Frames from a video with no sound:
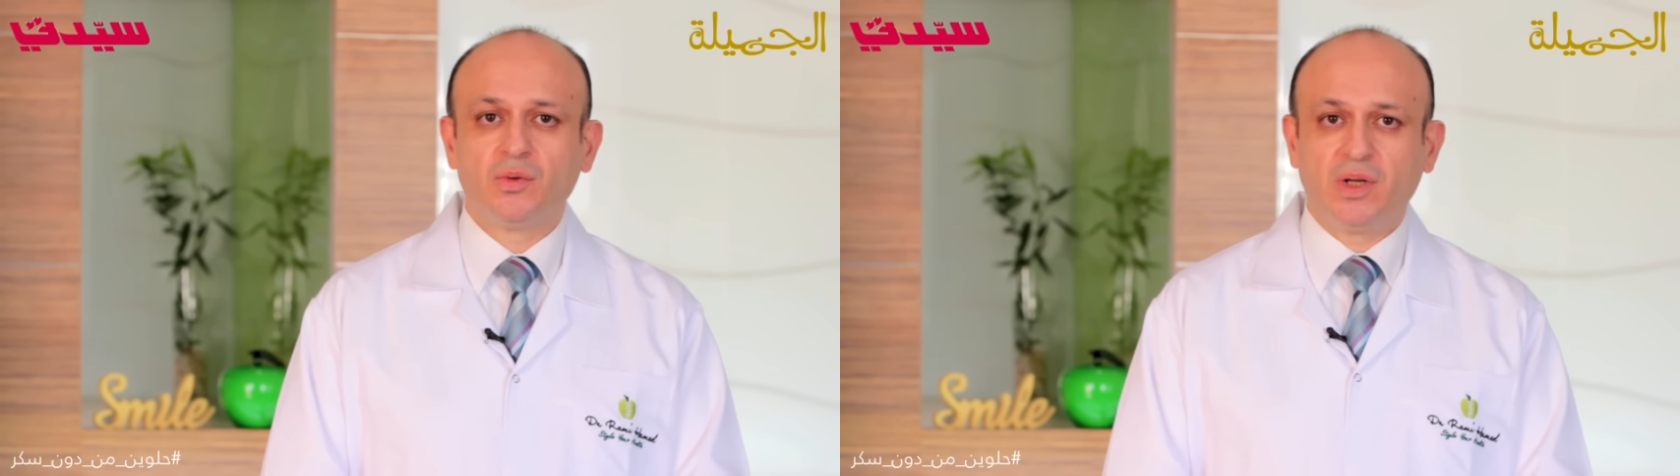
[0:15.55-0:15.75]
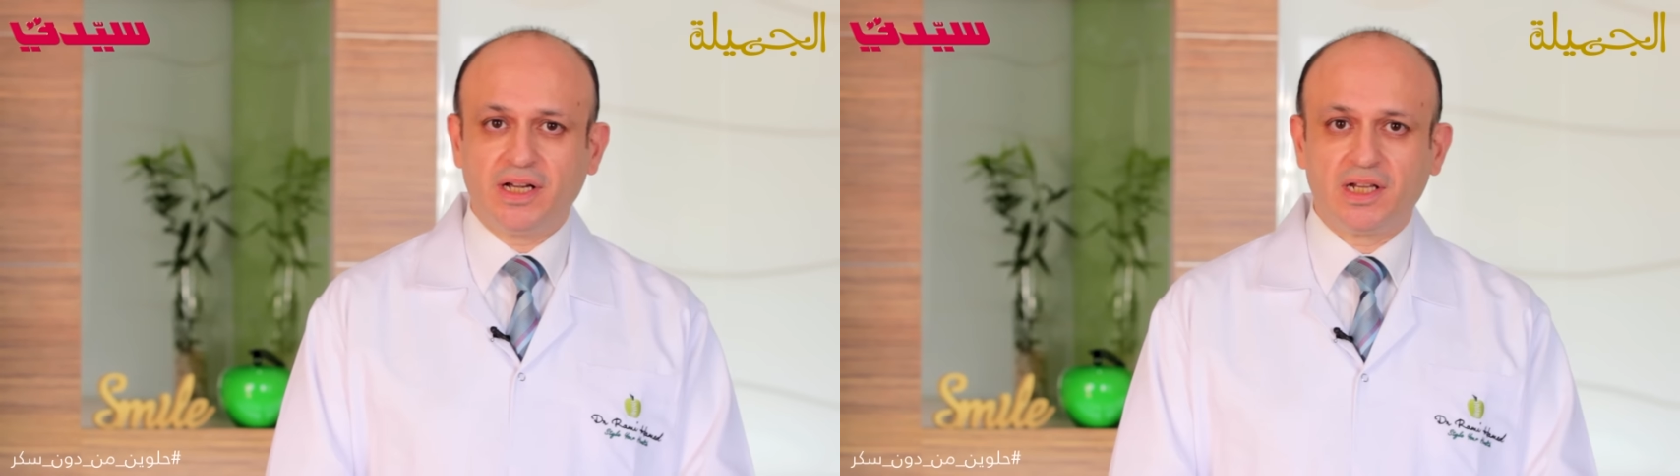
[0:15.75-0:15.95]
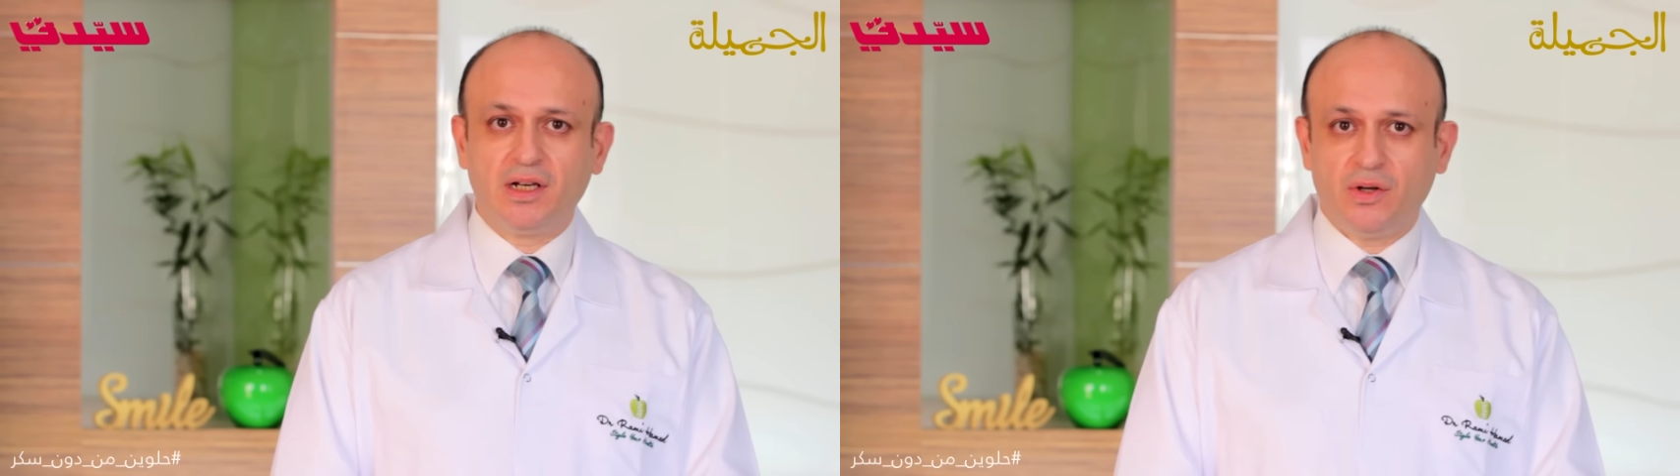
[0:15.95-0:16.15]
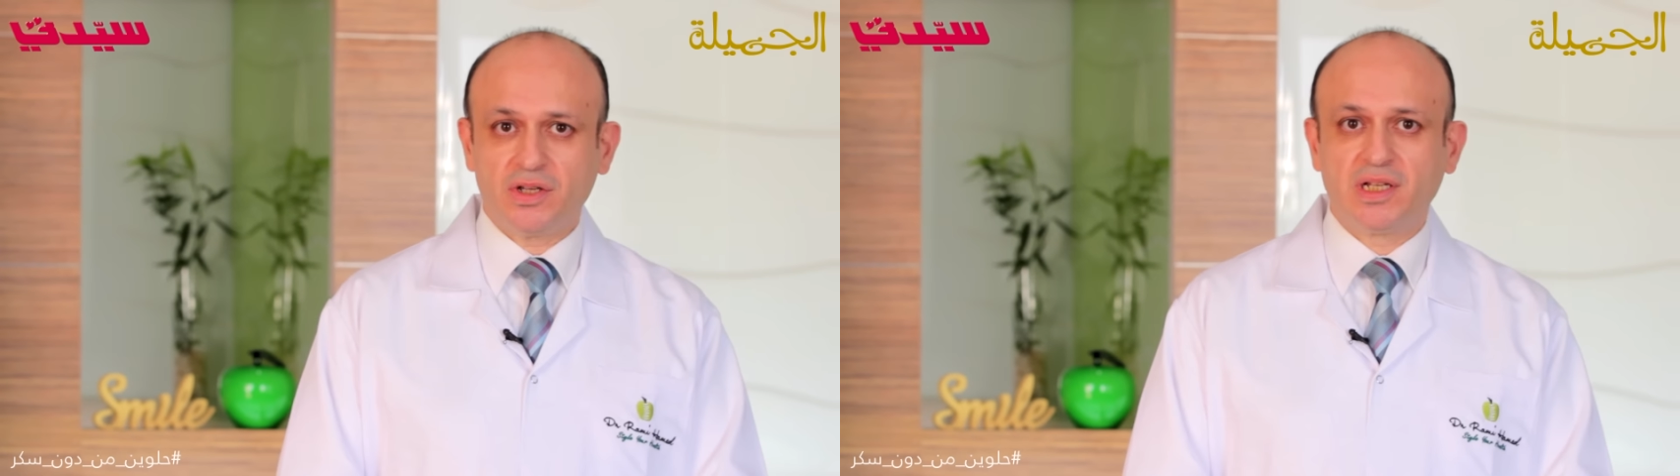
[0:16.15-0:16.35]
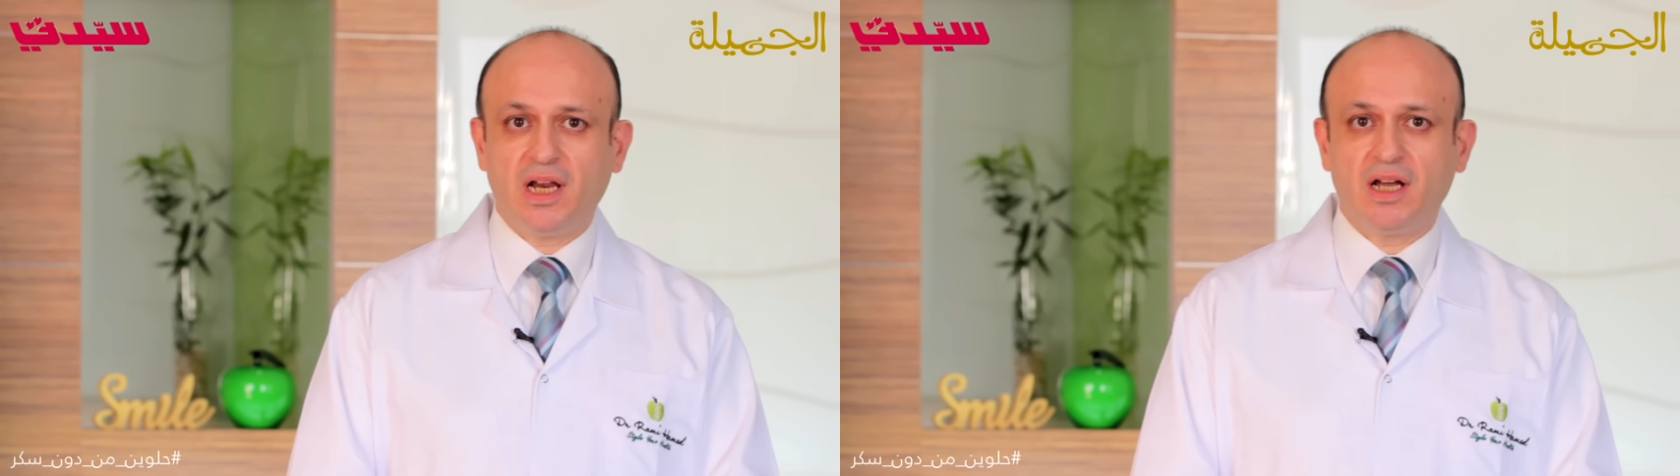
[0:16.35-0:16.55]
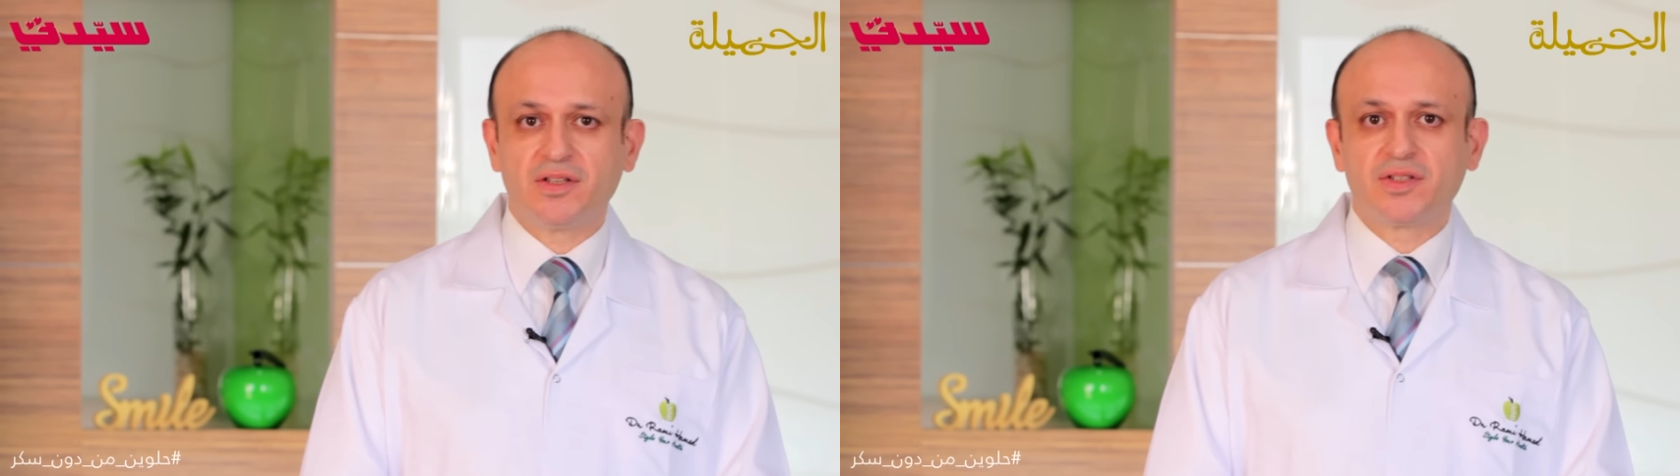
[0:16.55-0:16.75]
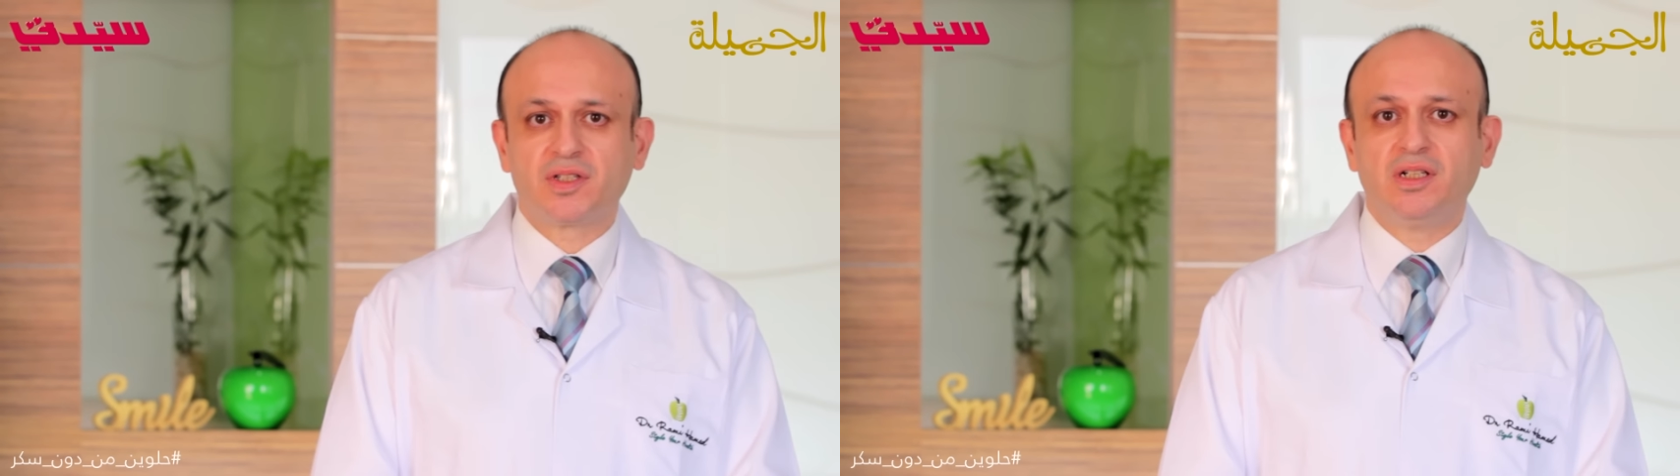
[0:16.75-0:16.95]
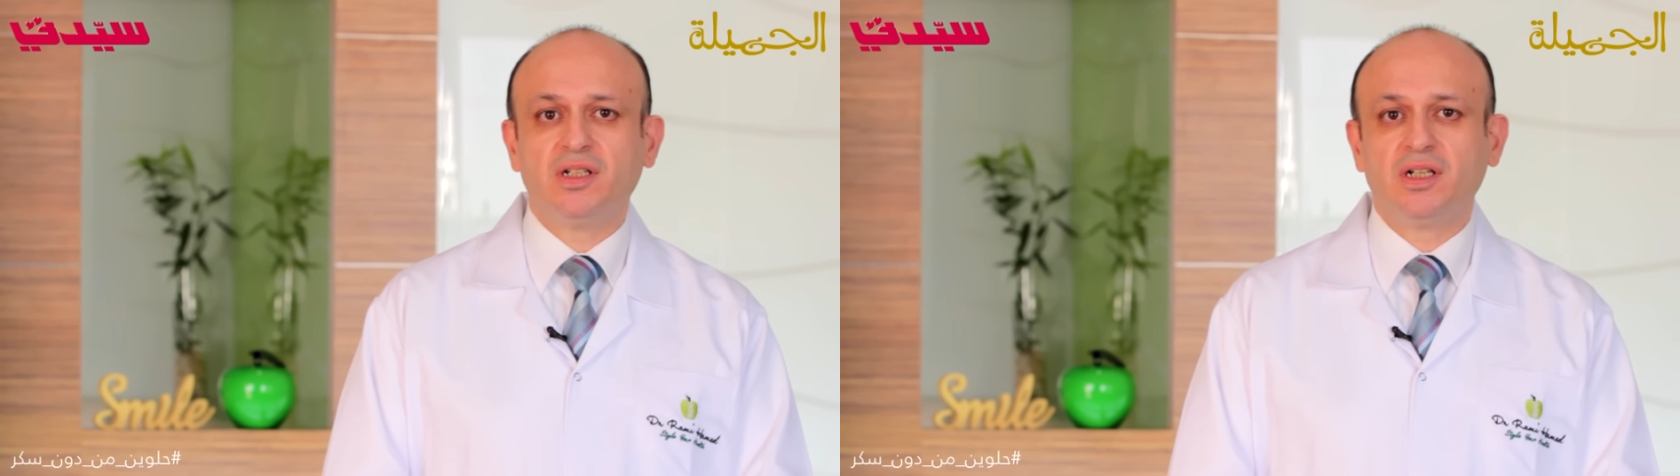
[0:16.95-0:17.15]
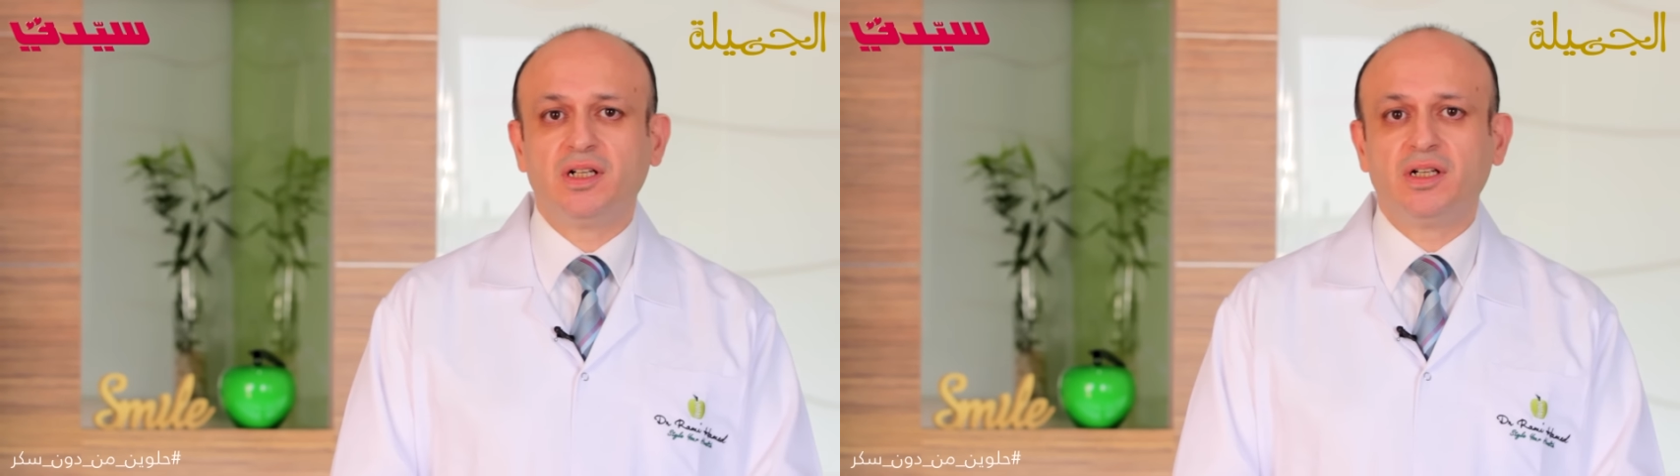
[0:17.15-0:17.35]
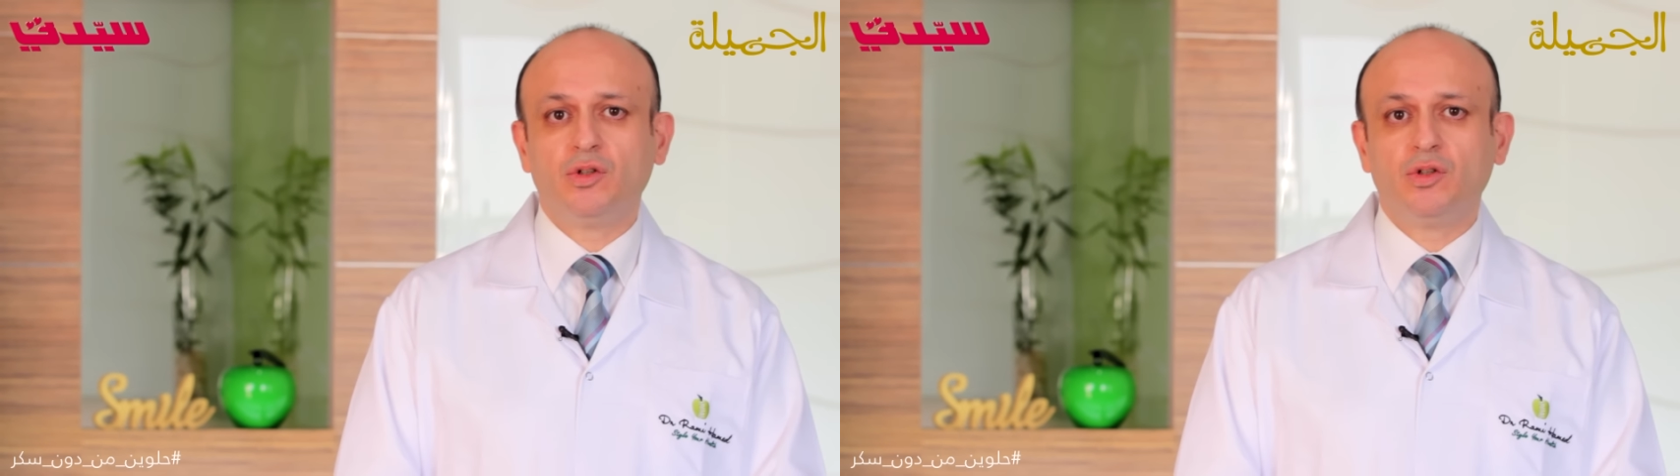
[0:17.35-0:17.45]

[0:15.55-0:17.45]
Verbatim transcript: ولكن لحسن الحظ آه،